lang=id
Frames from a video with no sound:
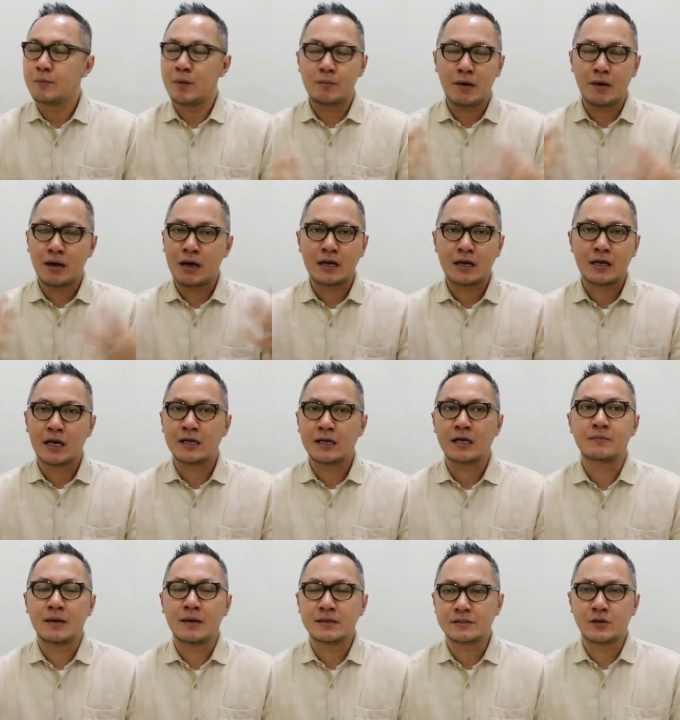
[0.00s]
Memang
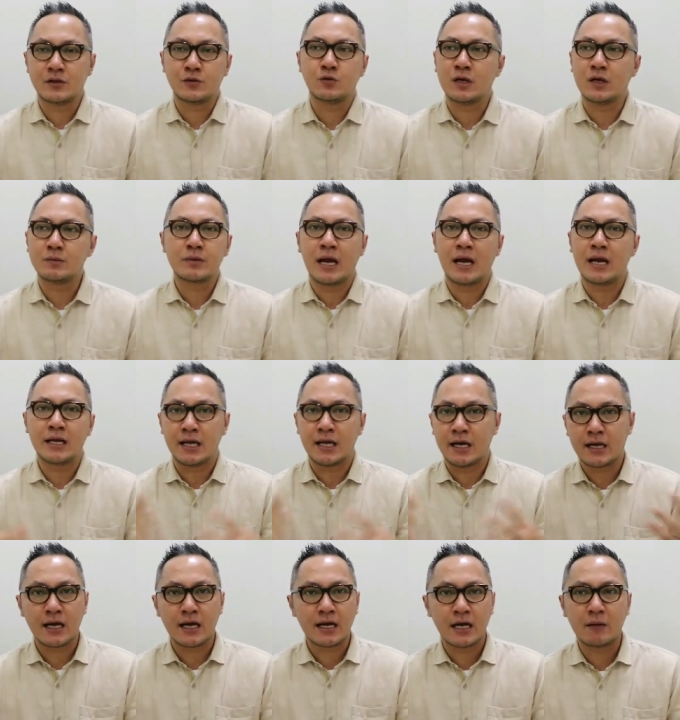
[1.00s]
kadang-kadang pasien itu kan
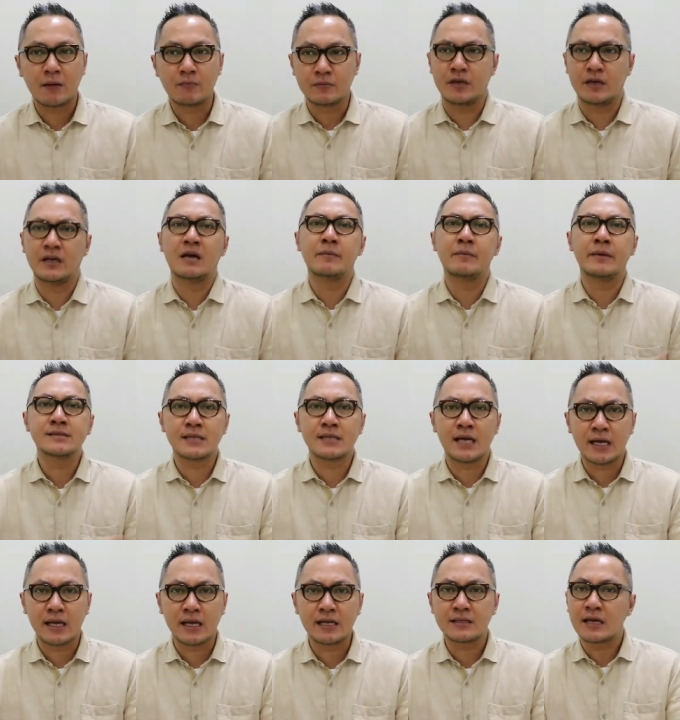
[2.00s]
beraneka ragam. Yang namanya
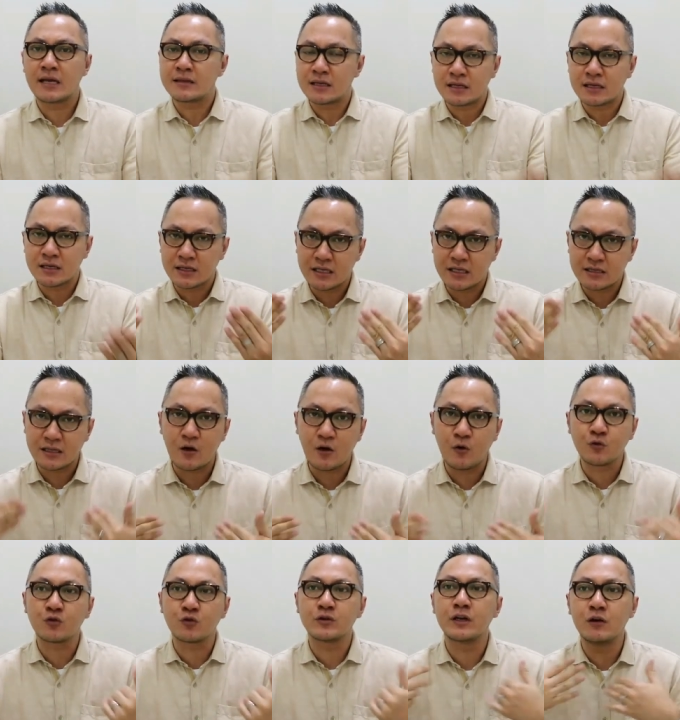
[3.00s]
sakit datang ke kita
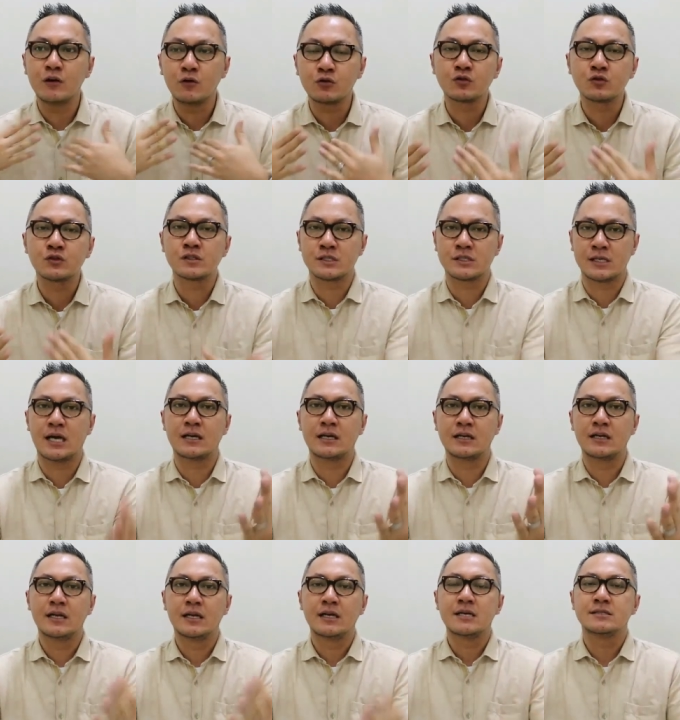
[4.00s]
untuk diluruskan.
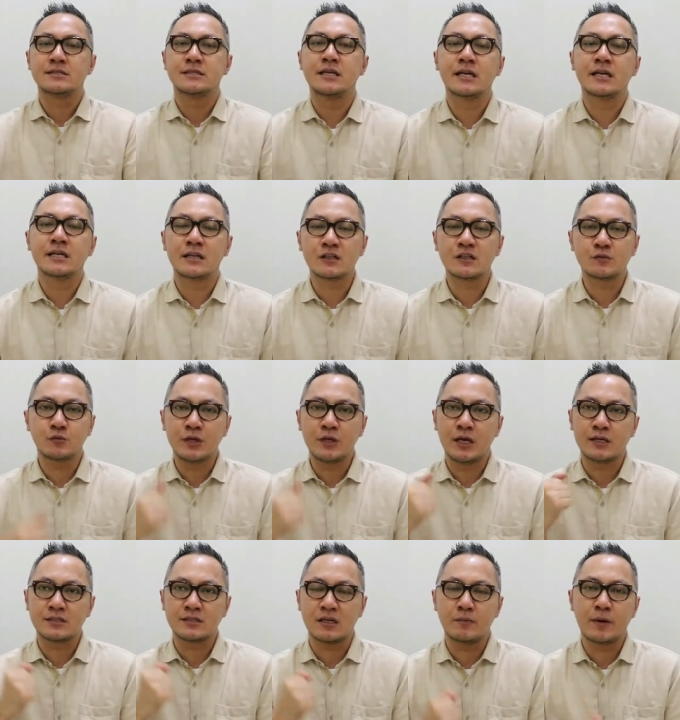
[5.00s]
Jadi kita harus
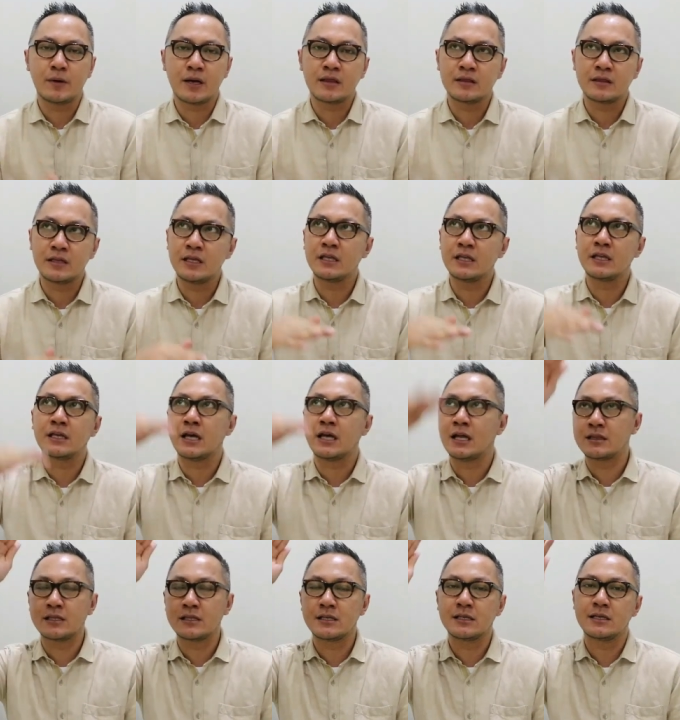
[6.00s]
punya kesabaran
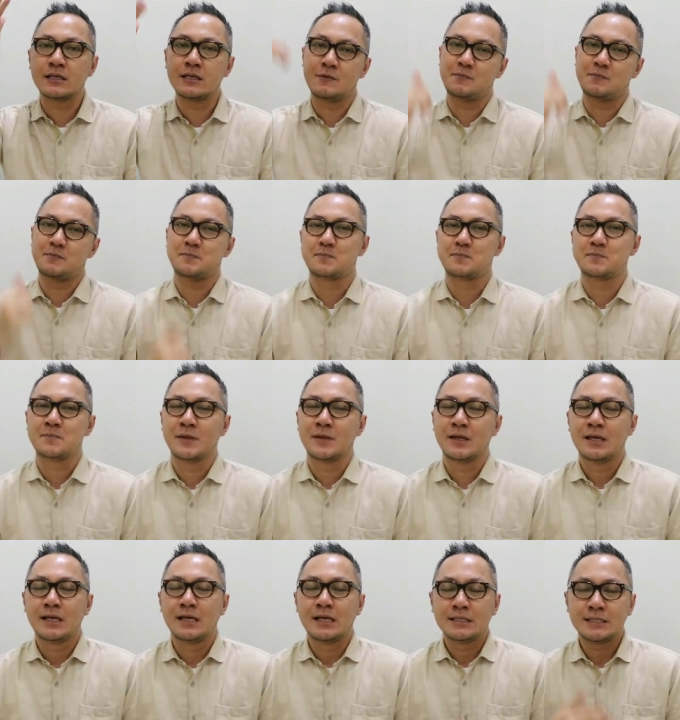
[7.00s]
tingkat tinggi.
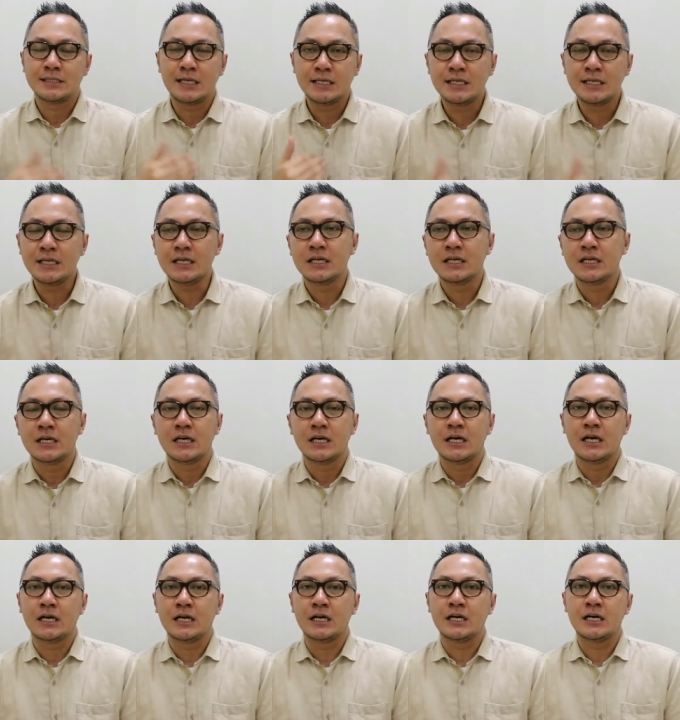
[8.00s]
Jadi
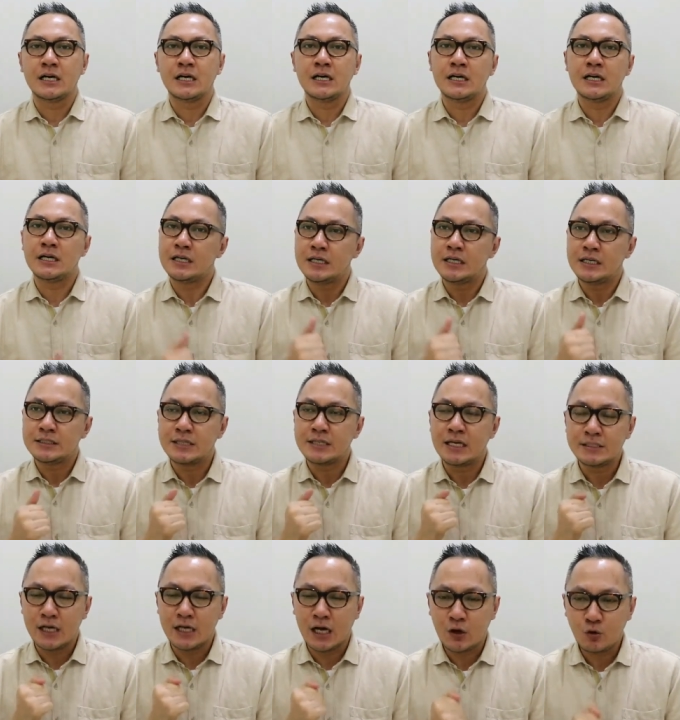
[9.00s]
Eh,
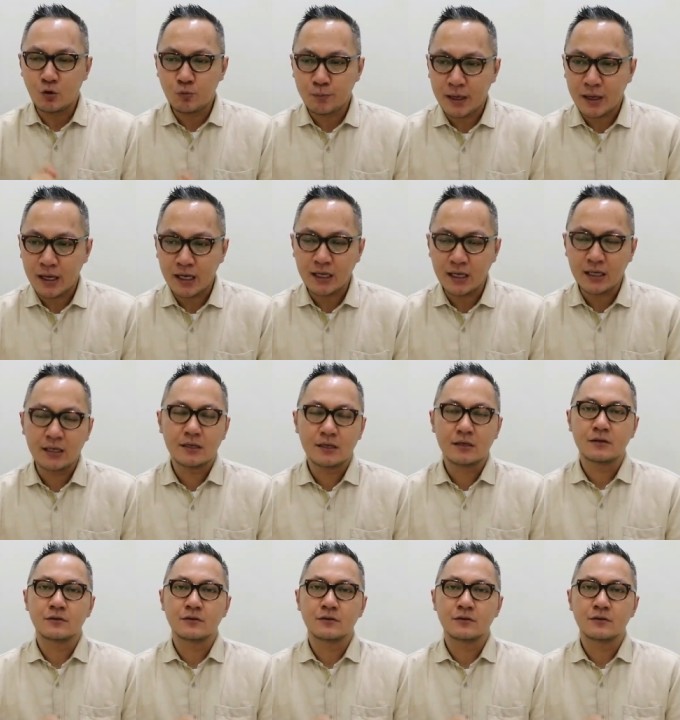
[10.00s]
dan jangan lupa